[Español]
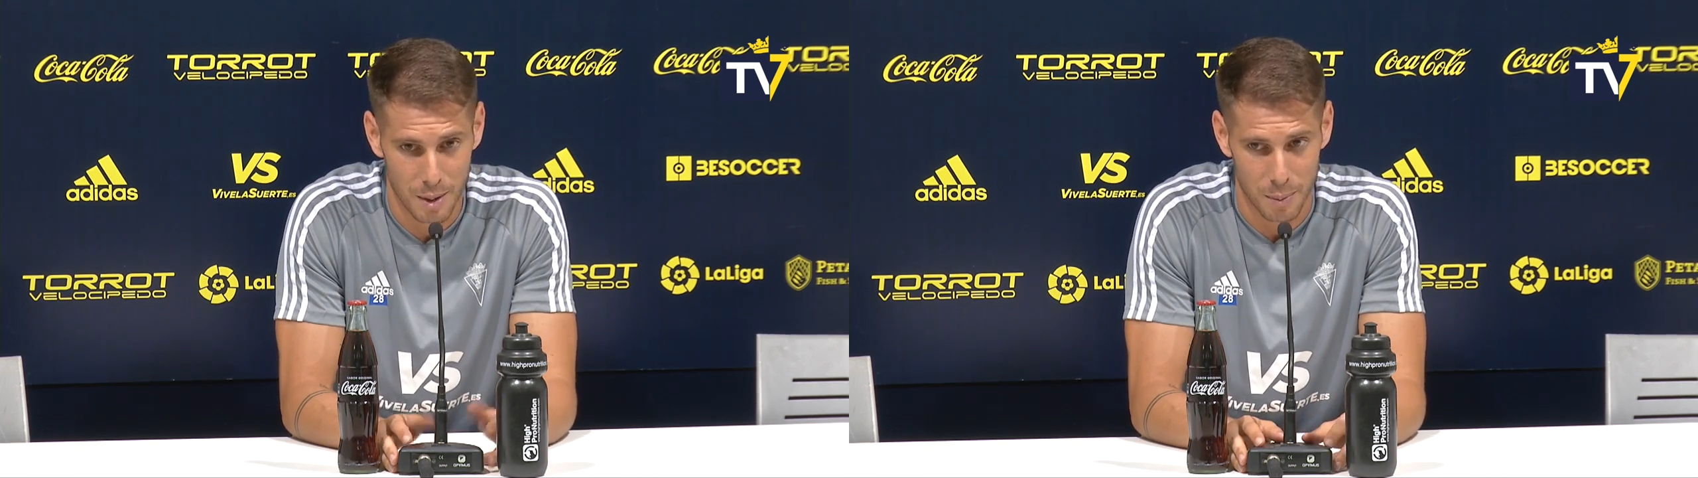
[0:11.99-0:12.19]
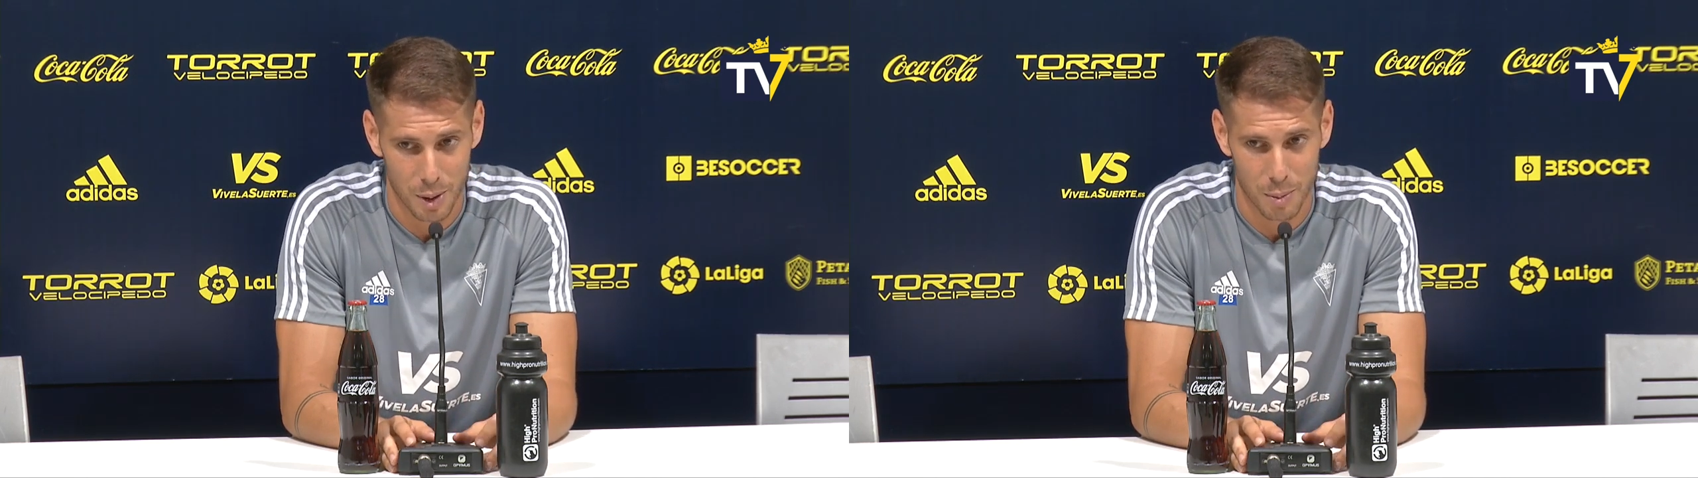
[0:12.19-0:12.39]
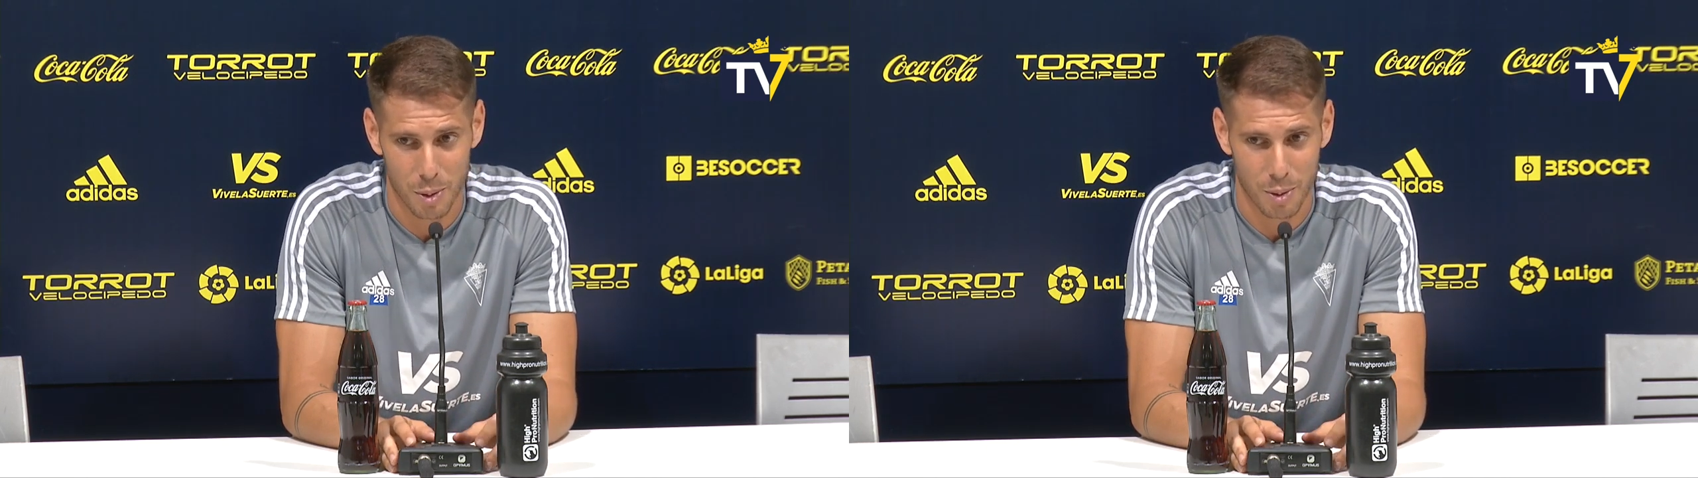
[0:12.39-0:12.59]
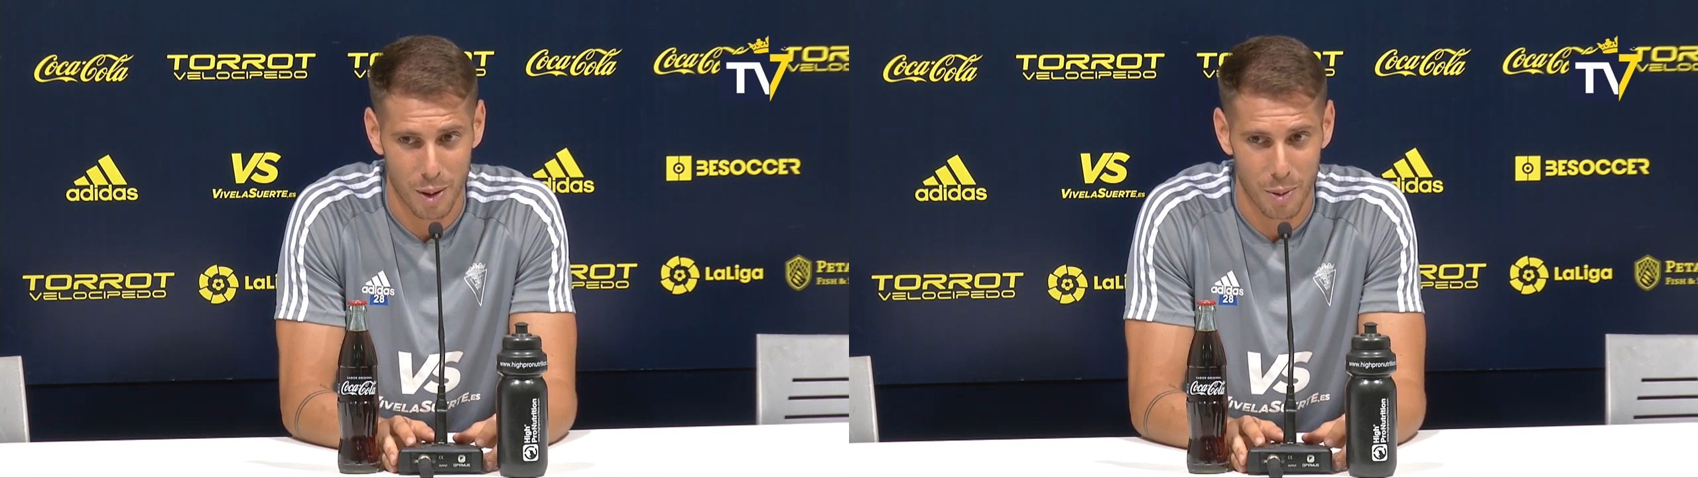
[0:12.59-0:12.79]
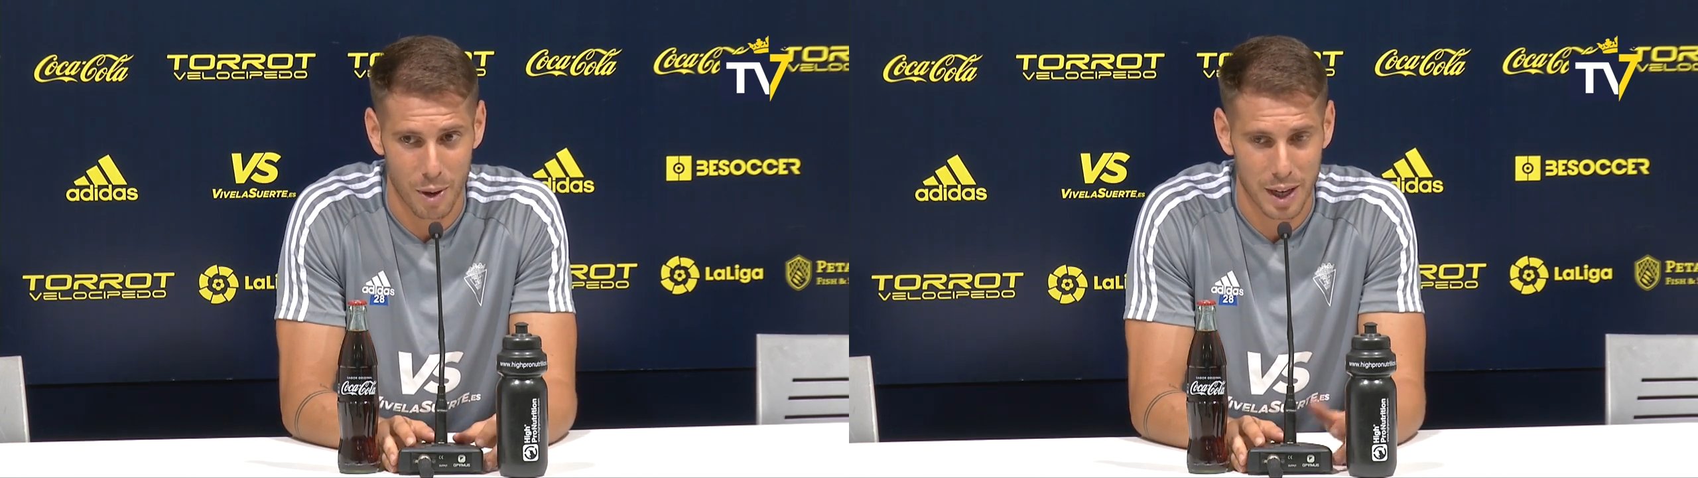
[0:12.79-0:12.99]
Pero bueno,
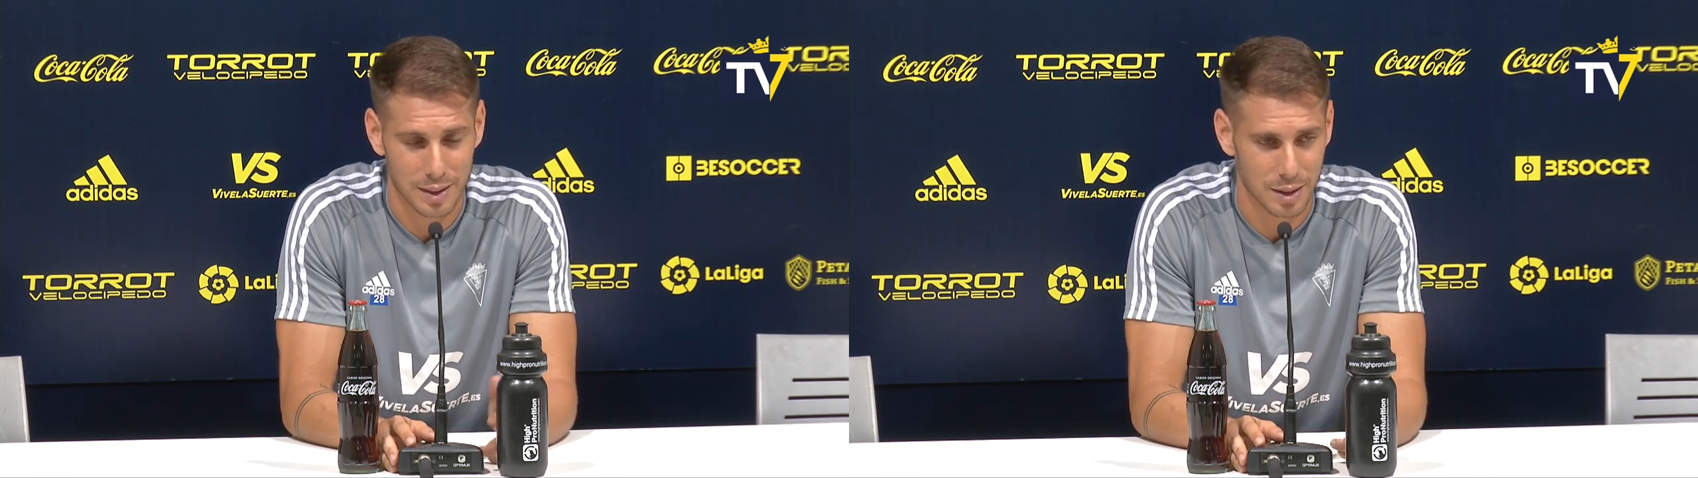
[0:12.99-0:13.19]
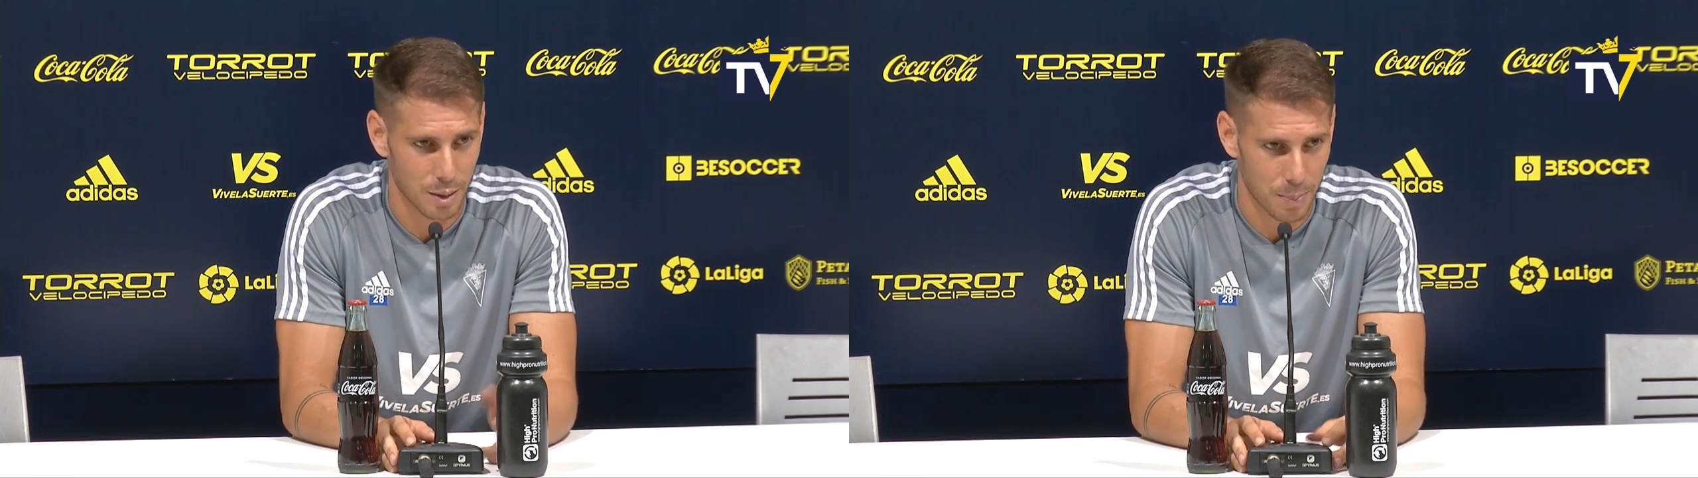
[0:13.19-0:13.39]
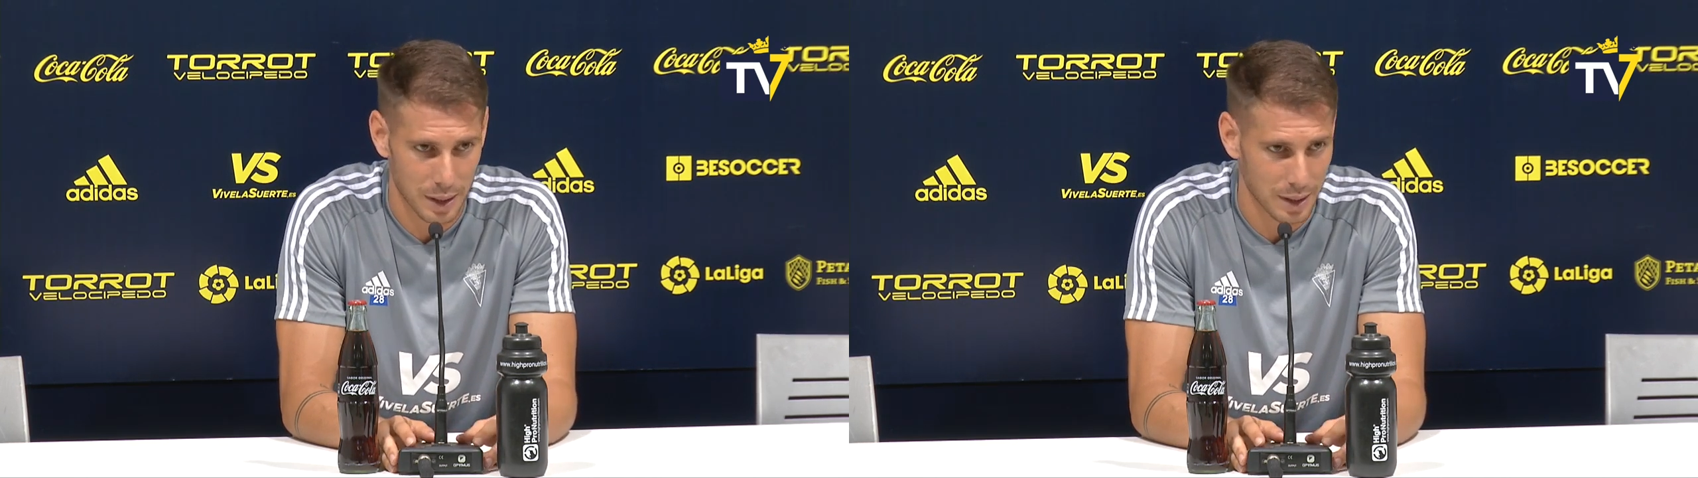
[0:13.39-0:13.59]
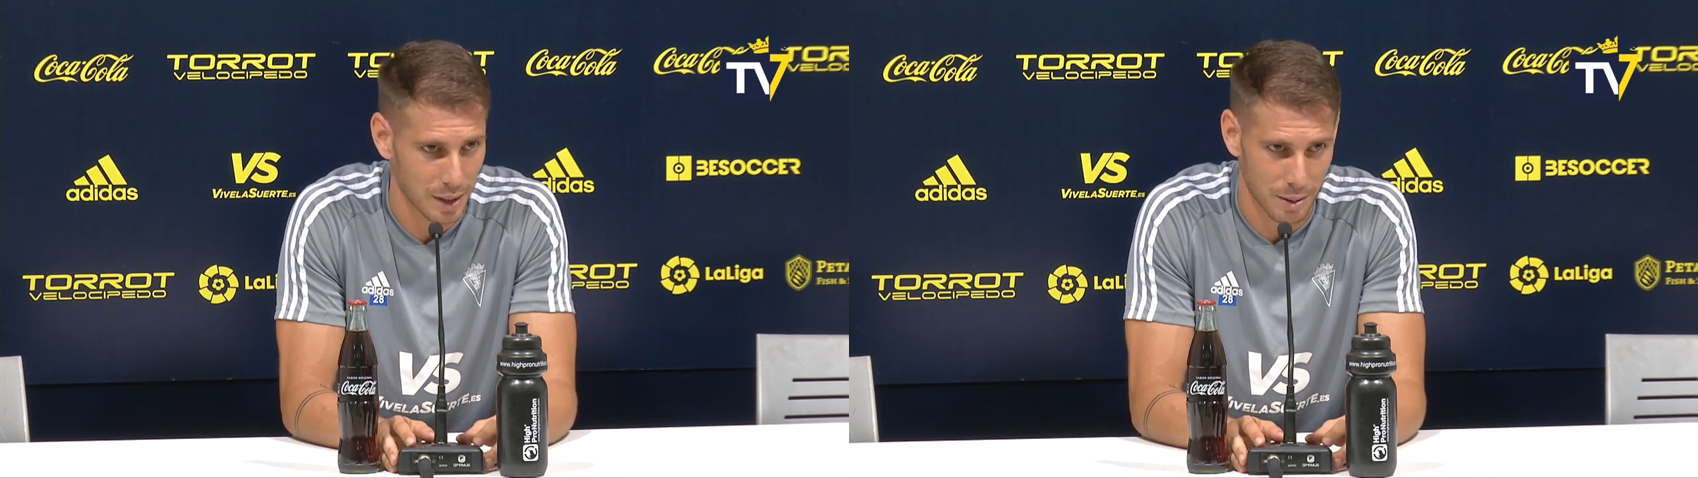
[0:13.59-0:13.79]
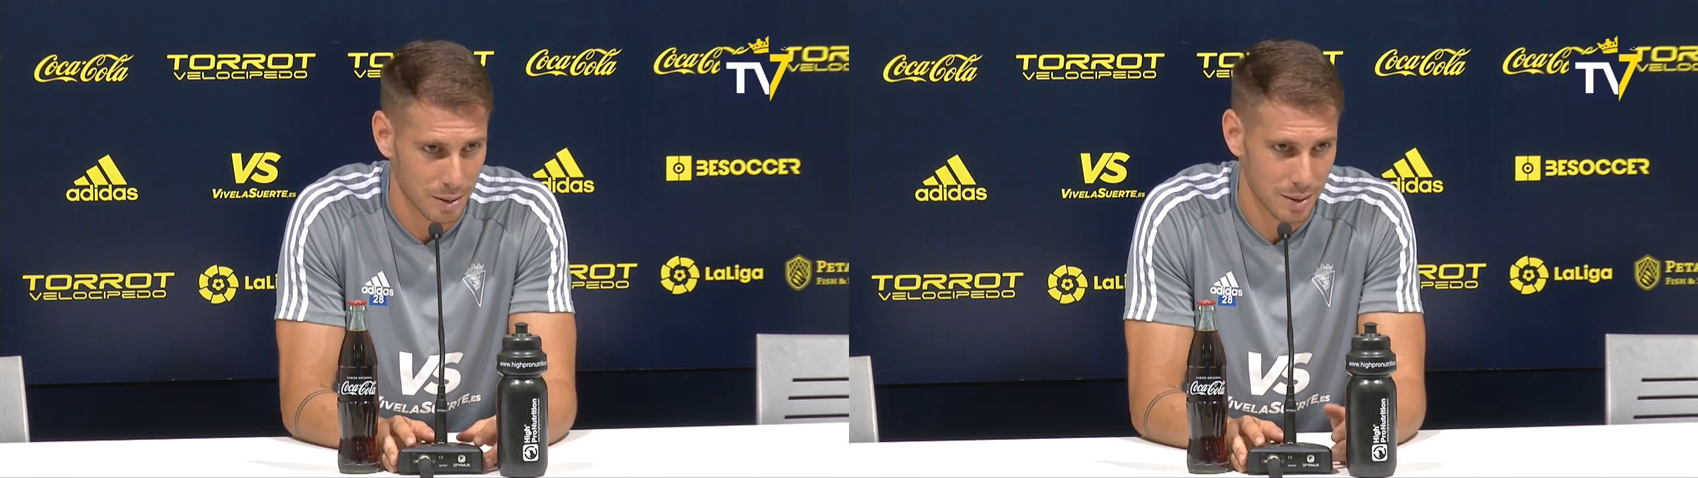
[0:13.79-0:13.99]
cuando ganas tantos
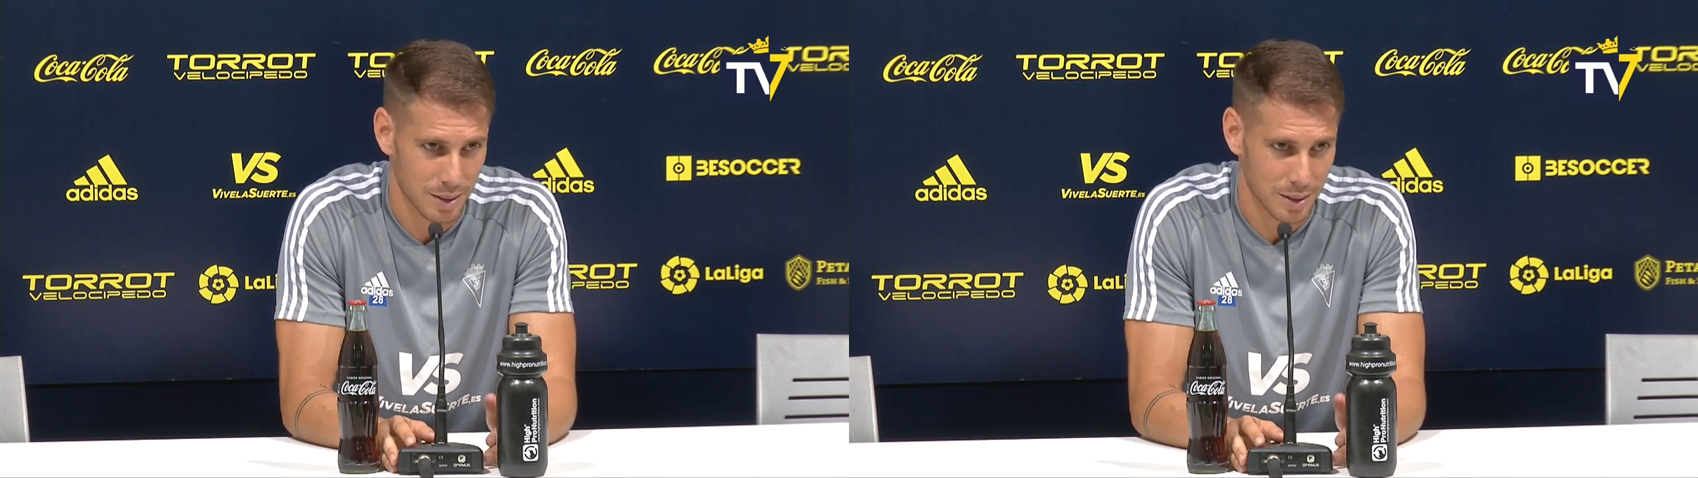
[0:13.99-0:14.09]
partidos,